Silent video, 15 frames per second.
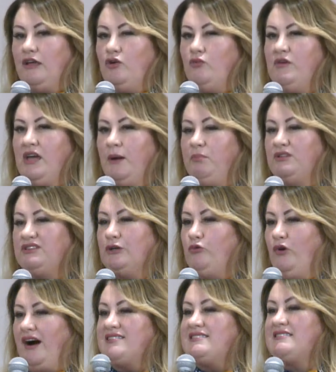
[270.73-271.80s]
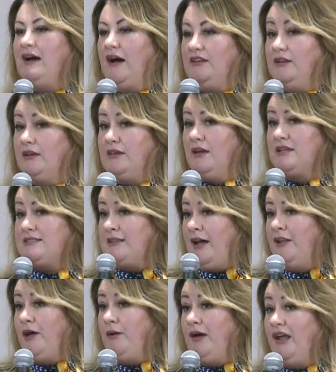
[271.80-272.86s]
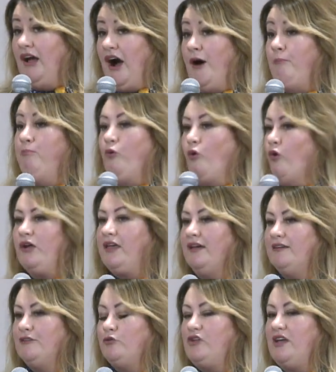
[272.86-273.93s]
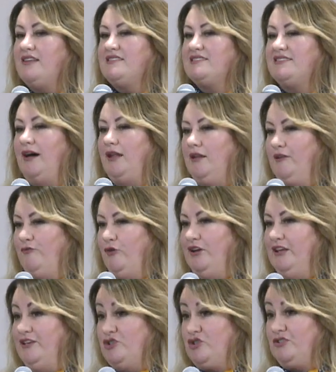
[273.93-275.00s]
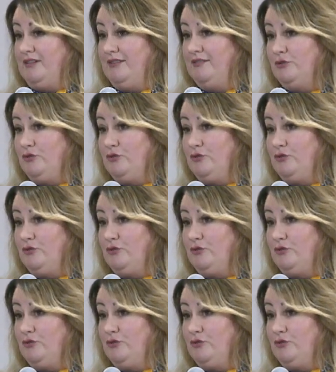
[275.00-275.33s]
И у меня был такой осадок. Я знала о Боге, но я не знала его лично.